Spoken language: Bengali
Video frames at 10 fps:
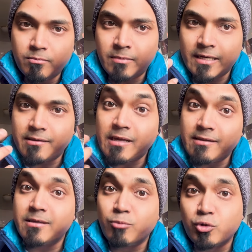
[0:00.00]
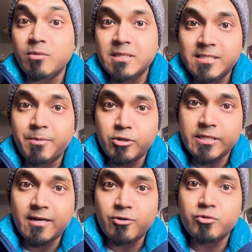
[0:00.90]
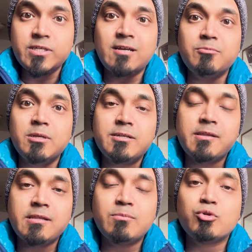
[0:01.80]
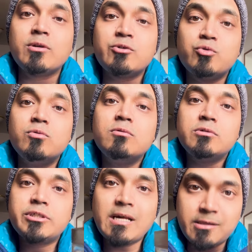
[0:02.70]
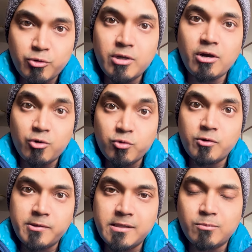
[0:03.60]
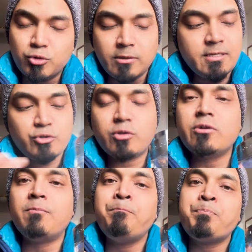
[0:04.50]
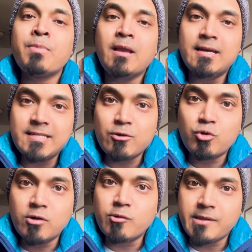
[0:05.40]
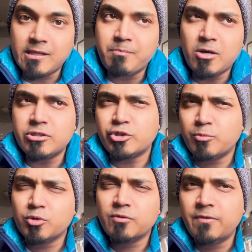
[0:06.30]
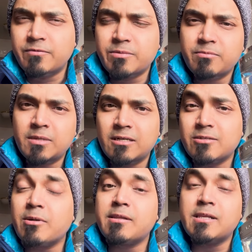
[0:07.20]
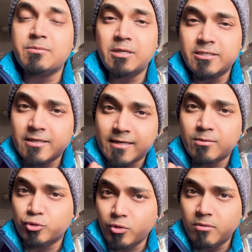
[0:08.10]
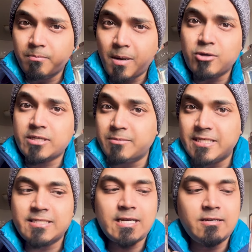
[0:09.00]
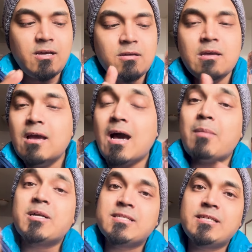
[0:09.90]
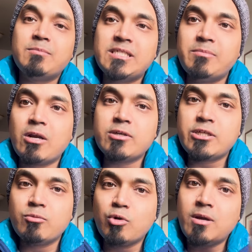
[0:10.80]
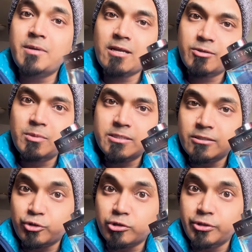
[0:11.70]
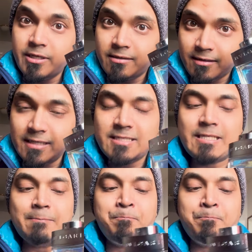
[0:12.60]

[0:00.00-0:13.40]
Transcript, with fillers: মানে সাইজের বোতলে বেশি পাওয়া যায় কারণটা হচ্ছে হান্ড্রেড মিলিটার সাইজের বোতল একটু সাশ্রয়ী হয় অন্যান্য সাইজের বোতল থেকে যদিও এটার অন্যান্য সাইজ পাওয়া যায় সম্ভবত ফিফটি মিলিটার বা সিক্সটি মিলিটার একটা বোতল পাওয়া যায় আমি ঠিক জানি না আমার কাছে এটা বেশি ভালো লেগেছিল বলে আমি হান্ড্রেড মিলিটার সরাসরি কিনেছি